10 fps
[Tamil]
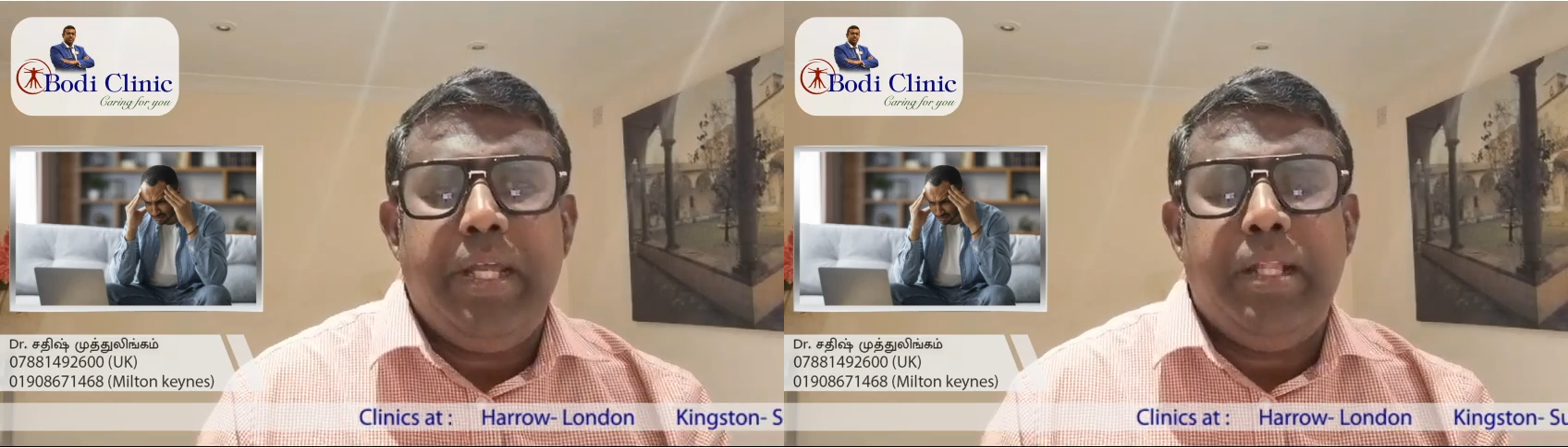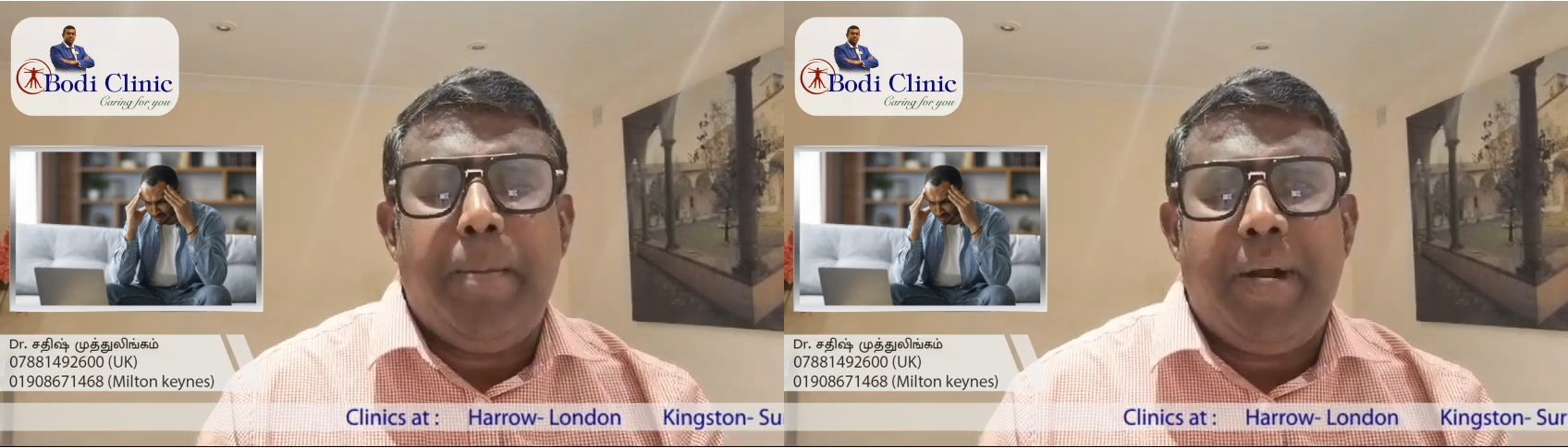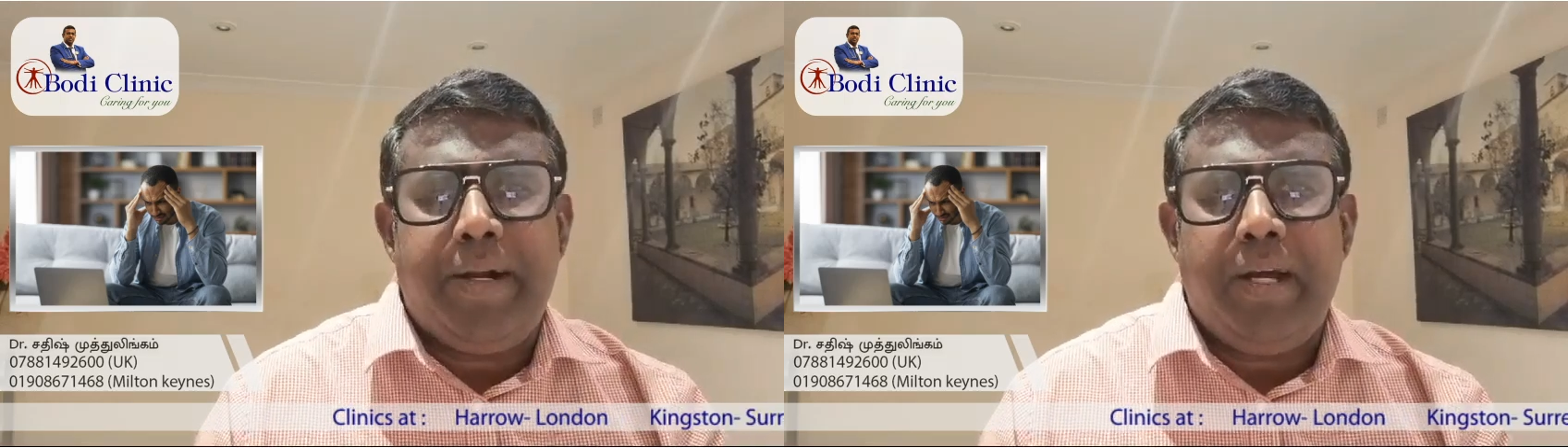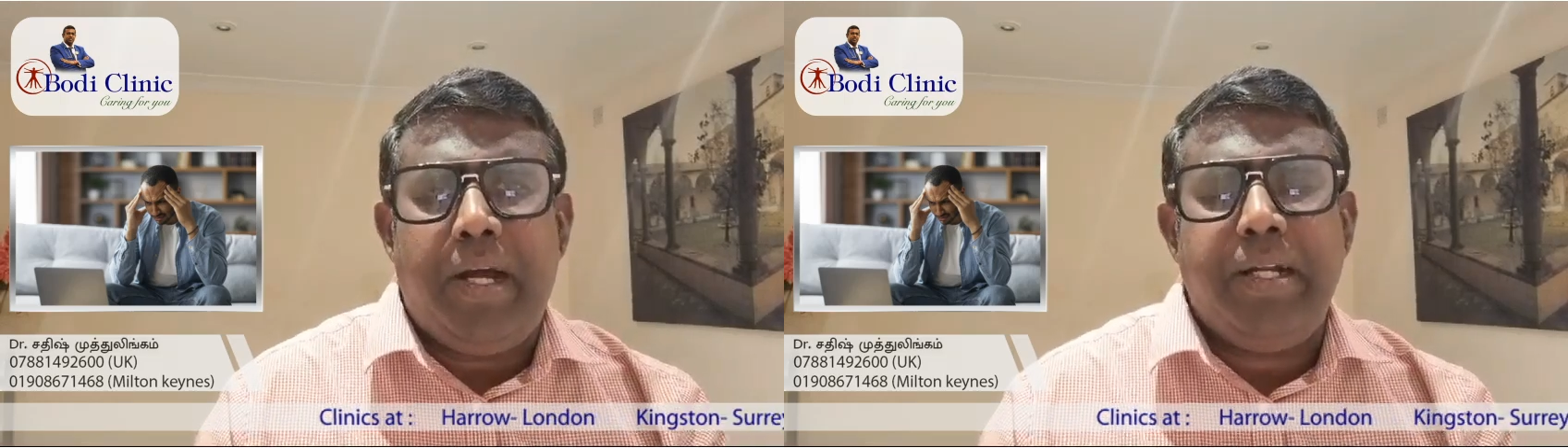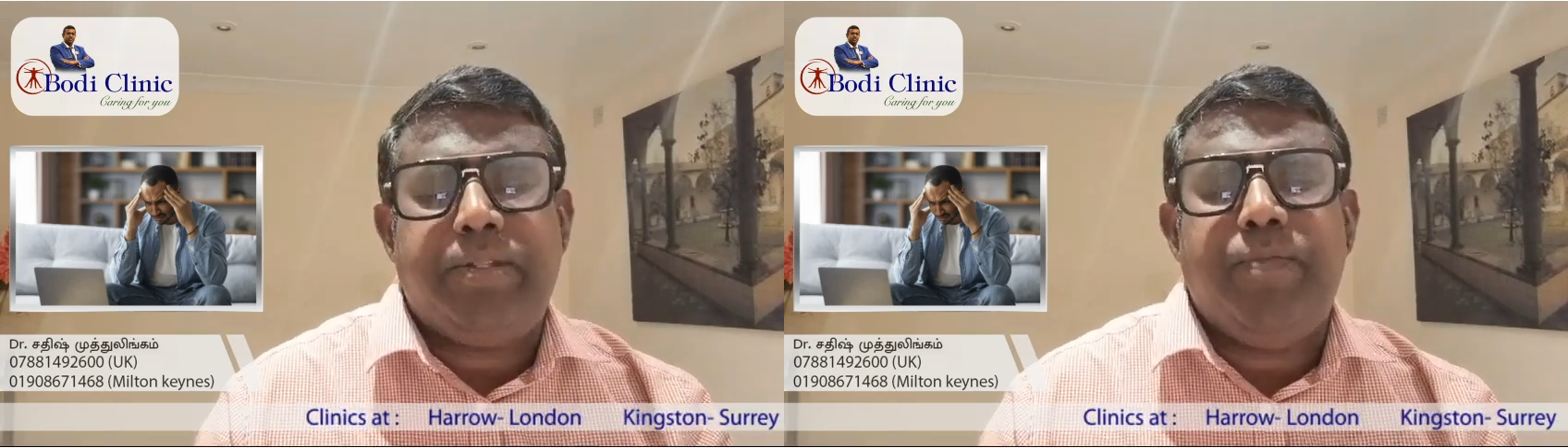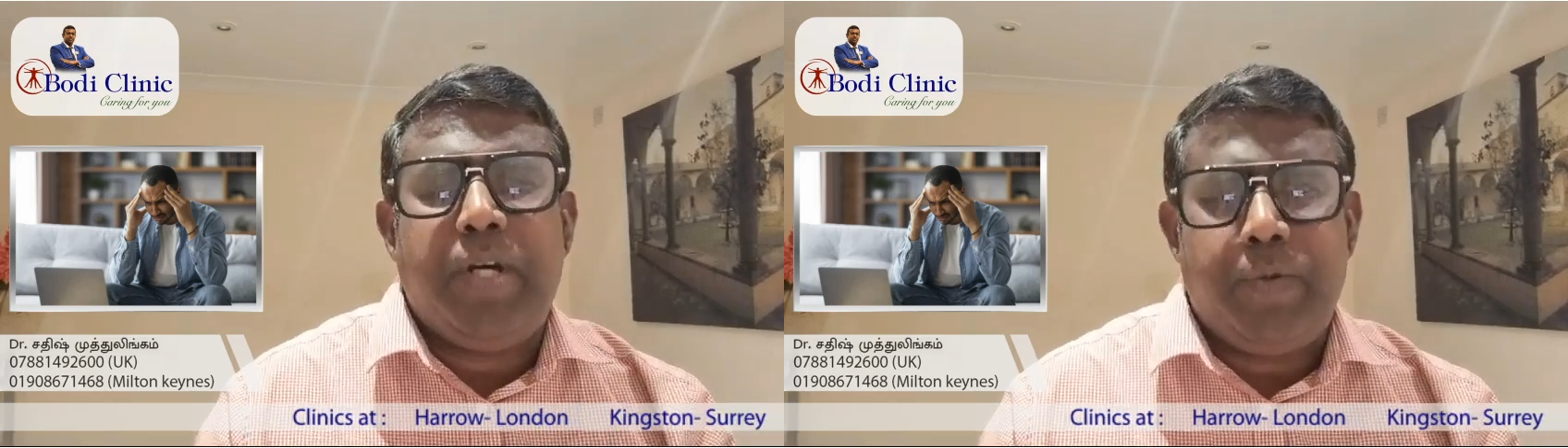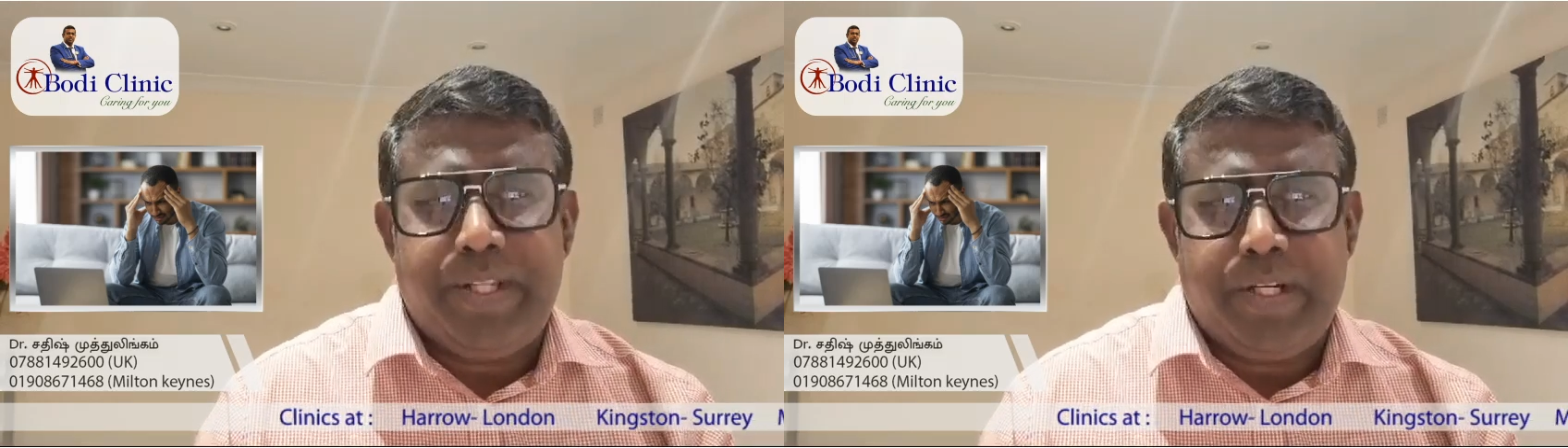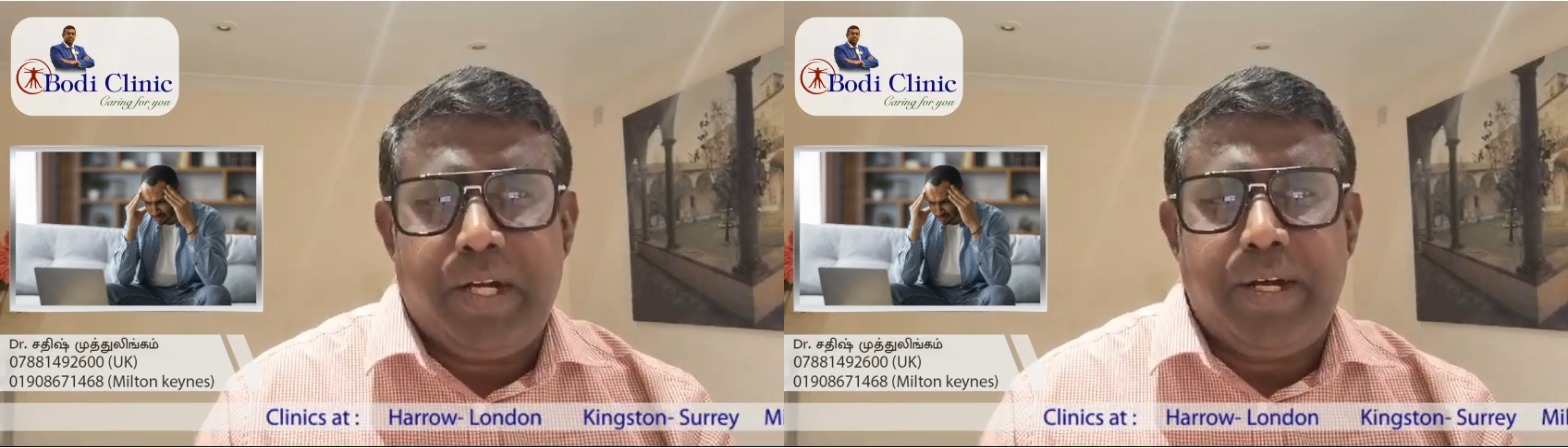இந்த மன அழுத்தம்
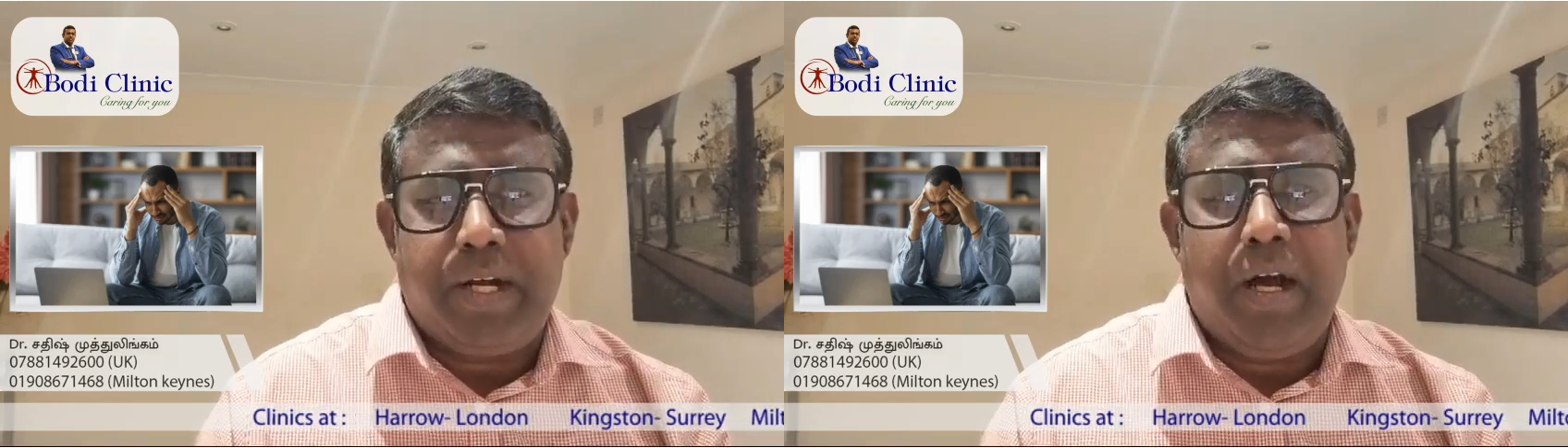வருவதற்கான